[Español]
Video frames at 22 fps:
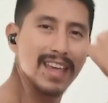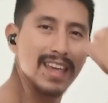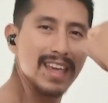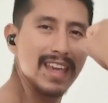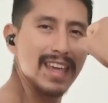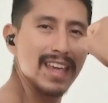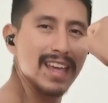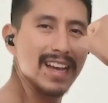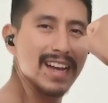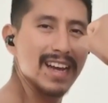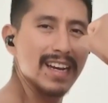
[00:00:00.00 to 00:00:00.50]

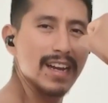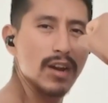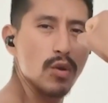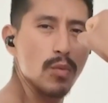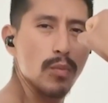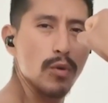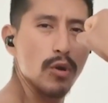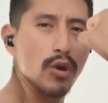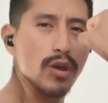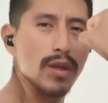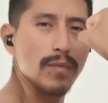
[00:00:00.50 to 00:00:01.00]
y ganar
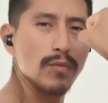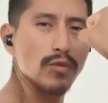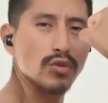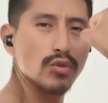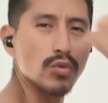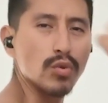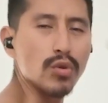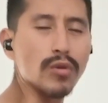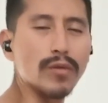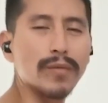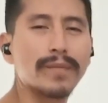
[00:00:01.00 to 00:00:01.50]
un poco de
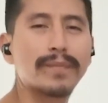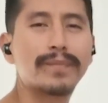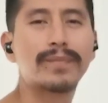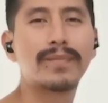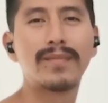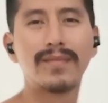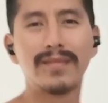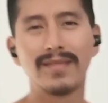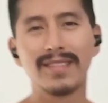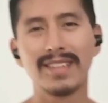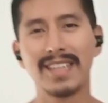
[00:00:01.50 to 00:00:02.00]
músculo.
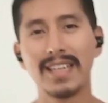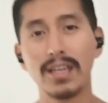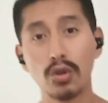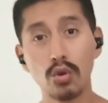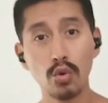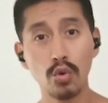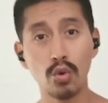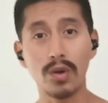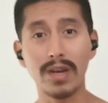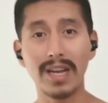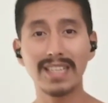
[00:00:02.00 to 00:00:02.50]
¿Y
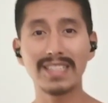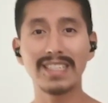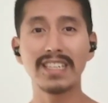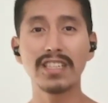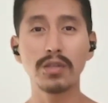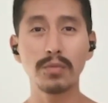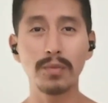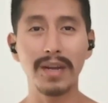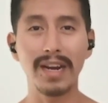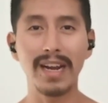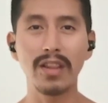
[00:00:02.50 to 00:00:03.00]
tú qué
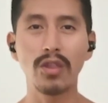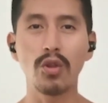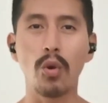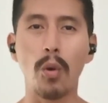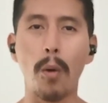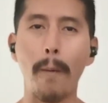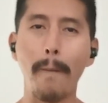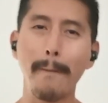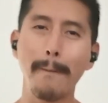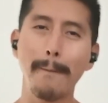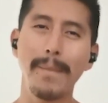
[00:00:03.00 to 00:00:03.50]
estás
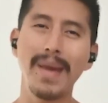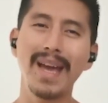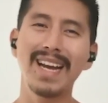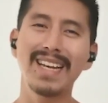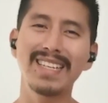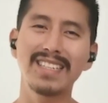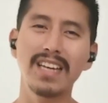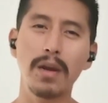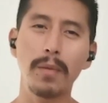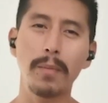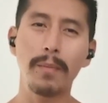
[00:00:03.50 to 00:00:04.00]
esperando? Ven
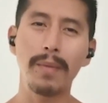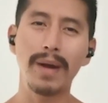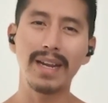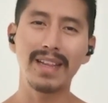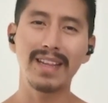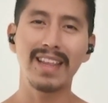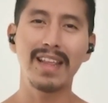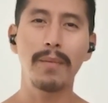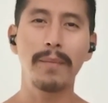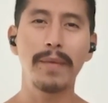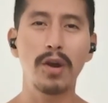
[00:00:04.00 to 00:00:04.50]
a ser
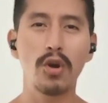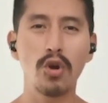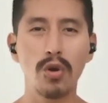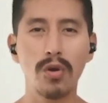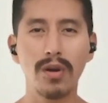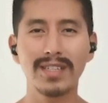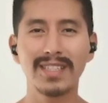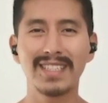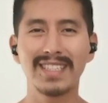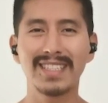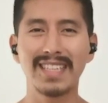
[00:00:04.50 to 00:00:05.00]
parte del
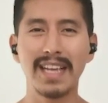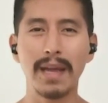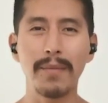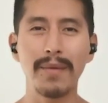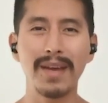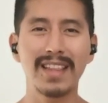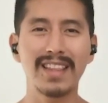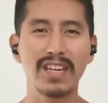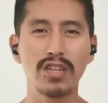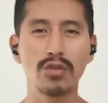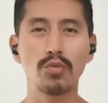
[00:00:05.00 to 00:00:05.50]
mejor
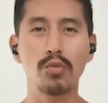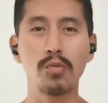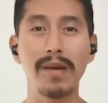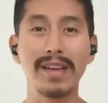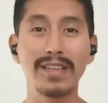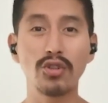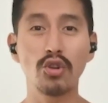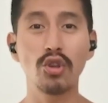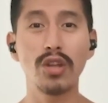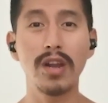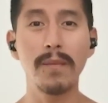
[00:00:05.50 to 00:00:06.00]
sistema de
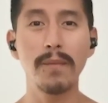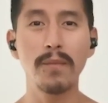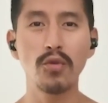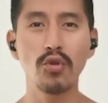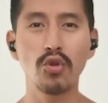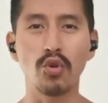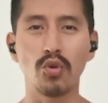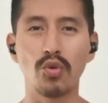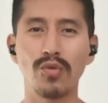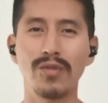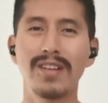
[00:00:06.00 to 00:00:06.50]
transformación del
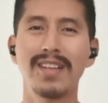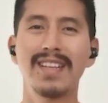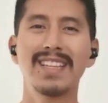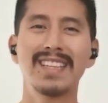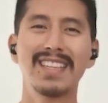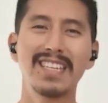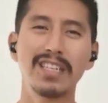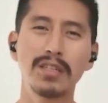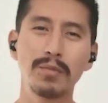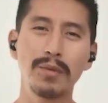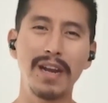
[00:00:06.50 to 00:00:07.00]
mundo.
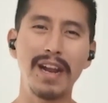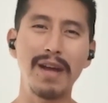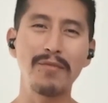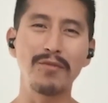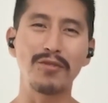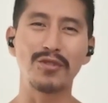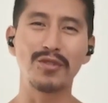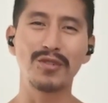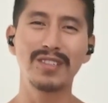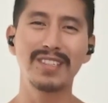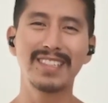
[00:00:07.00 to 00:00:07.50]
Te
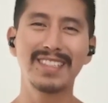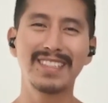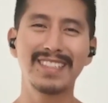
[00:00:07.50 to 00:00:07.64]
esperamos.